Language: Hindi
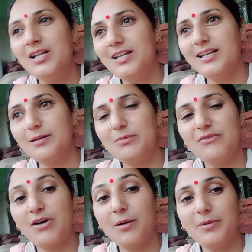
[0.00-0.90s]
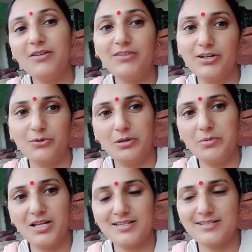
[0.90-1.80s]
लेकिन मैं वहाँ पे ना वीडियो नहीं
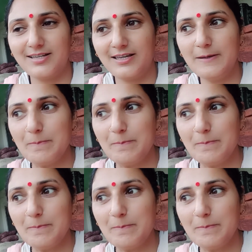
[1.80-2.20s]
बना सकी